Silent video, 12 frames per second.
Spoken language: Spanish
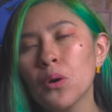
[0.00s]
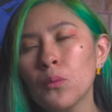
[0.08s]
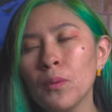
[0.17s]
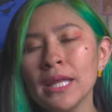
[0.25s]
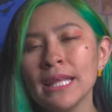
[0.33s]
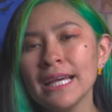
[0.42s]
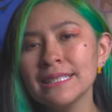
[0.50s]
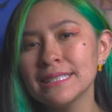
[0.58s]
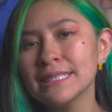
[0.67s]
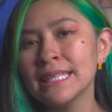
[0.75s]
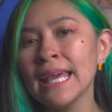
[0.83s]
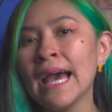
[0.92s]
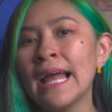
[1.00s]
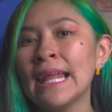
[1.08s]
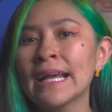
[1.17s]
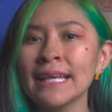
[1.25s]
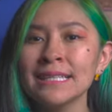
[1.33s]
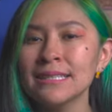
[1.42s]
Wan asistía a
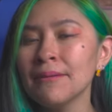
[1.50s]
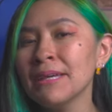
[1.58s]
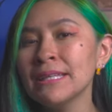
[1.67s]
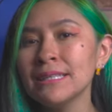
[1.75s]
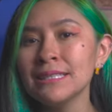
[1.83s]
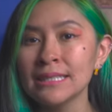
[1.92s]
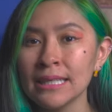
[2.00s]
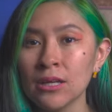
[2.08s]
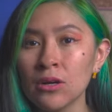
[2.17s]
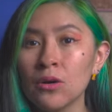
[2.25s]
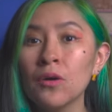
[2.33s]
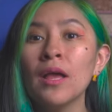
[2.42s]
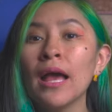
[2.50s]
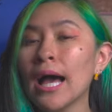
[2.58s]
la clase 25,